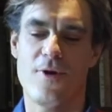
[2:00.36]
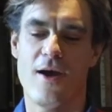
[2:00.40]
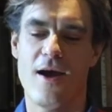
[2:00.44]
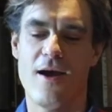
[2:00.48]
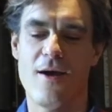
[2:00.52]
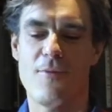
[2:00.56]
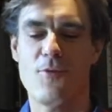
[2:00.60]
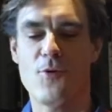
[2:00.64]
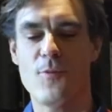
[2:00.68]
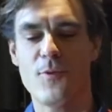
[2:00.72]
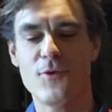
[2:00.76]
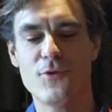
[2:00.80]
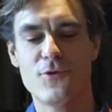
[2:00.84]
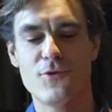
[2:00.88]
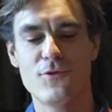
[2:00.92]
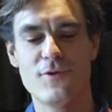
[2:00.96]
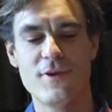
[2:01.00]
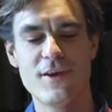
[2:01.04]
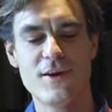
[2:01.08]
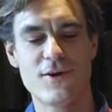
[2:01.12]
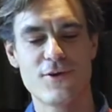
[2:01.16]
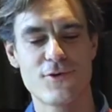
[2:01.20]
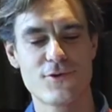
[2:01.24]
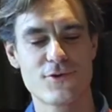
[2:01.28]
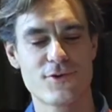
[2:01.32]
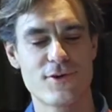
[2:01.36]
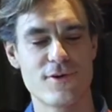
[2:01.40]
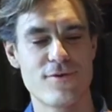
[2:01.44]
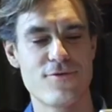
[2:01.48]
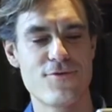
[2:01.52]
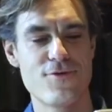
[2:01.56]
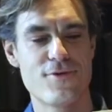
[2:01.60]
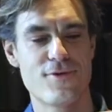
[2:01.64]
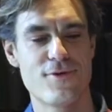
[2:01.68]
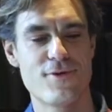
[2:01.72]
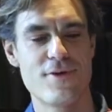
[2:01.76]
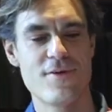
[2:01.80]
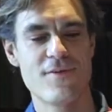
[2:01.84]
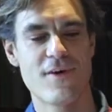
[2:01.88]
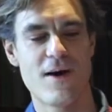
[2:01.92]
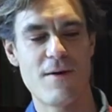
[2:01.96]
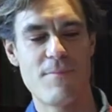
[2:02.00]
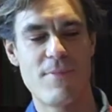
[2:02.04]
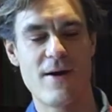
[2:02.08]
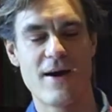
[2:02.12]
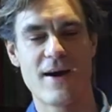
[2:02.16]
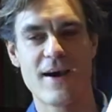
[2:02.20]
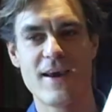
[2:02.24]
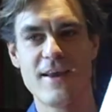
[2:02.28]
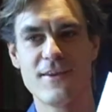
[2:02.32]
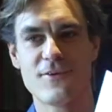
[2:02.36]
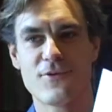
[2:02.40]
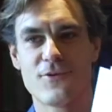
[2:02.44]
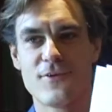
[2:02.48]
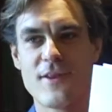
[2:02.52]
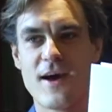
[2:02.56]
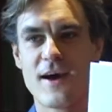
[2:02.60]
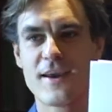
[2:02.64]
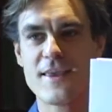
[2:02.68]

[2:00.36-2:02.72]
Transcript: à un moment donné, quand j'ai vu ce livre apparaître, on n'a